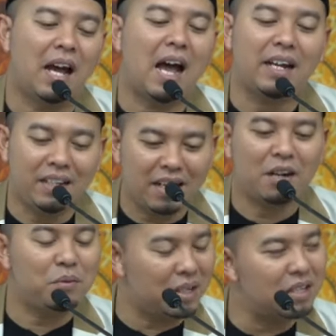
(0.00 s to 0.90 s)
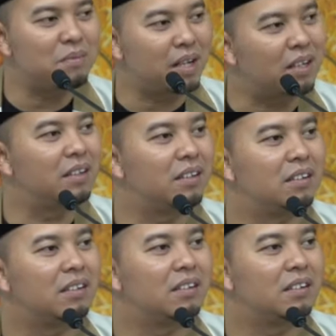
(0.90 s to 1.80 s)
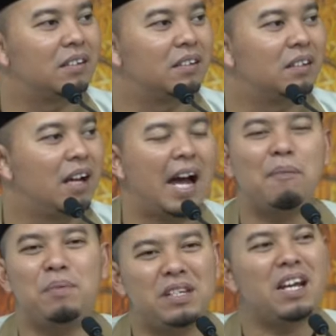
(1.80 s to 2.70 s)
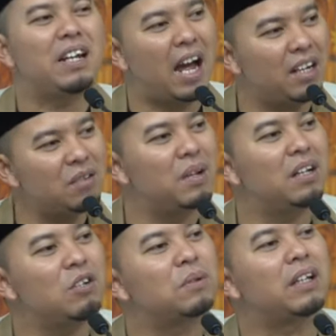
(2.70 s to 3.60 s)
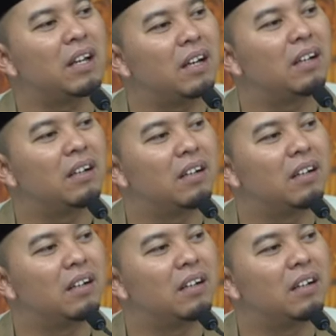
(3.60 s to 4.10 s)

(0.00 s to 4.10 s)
Ada nggak duitnya sebenarnya? Apa sih yang nggak ada sebenarnya coba tanya?